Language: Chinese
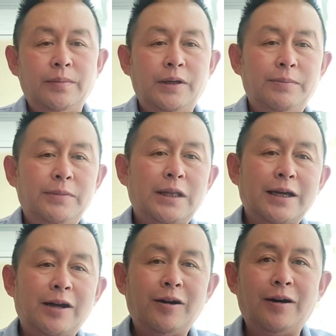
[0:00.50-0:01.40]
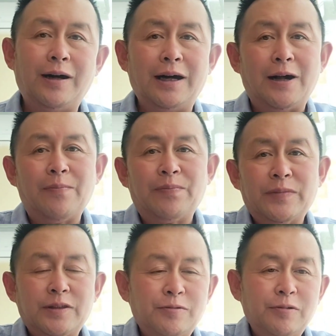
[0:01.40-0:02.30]
朋友们，大家好啊！
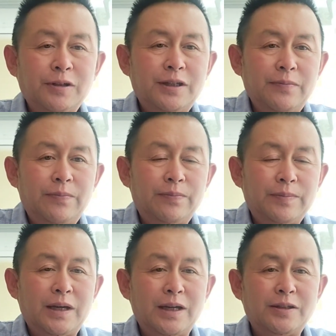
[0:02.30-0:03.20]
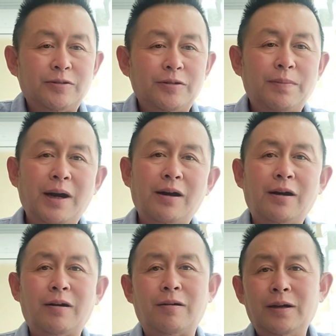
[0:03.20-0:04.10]
昨天，那九月八
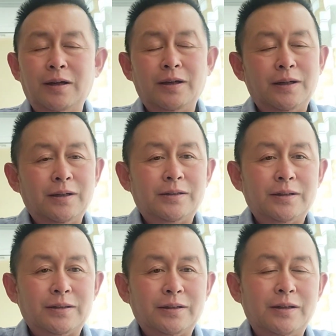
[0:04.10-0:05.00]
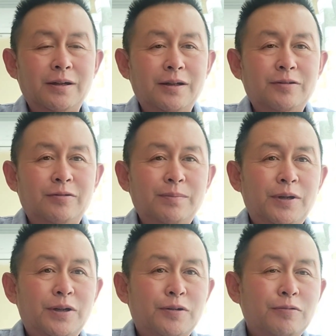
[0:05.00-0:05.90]
号，这个有一
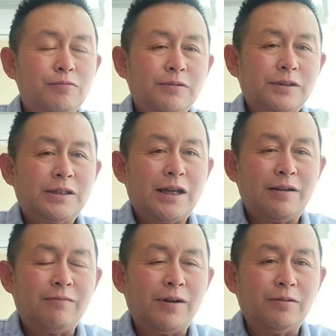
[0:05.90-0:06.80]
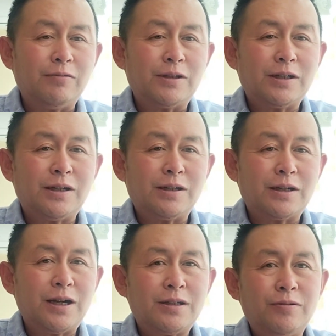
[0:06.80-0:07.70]
本书在网络上
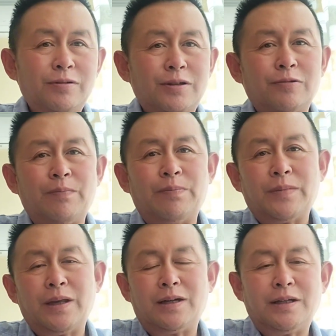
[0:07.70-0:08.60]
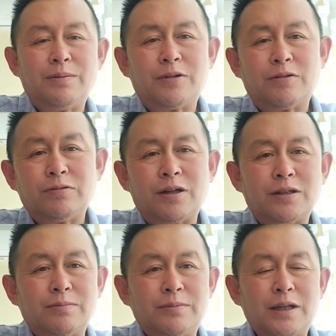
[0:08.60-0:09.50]
开始预售。啊，这本书叫
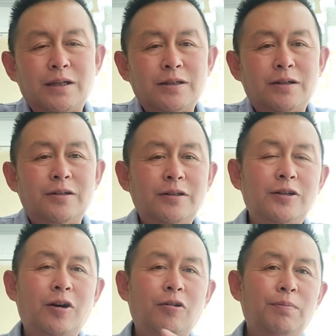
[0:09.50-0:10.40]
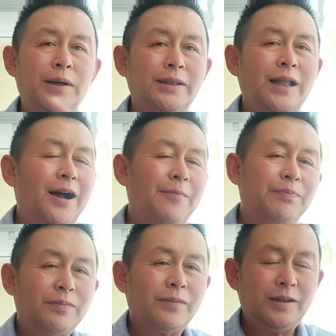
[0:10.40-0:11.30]
什么呢？叫《姚贝娜：
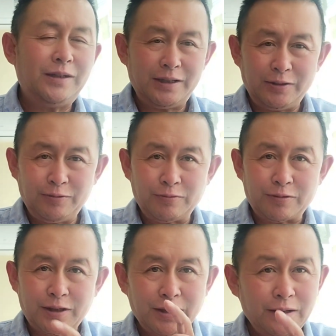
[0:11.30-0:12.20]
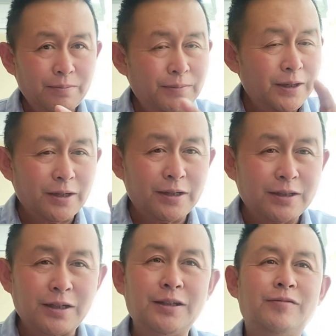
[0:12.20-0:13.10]
一个用生命歌
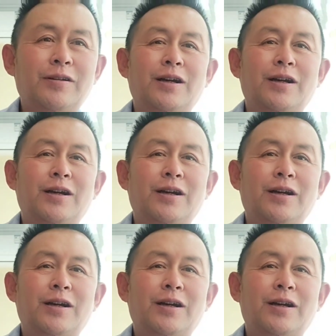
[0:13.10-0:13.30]
唱的女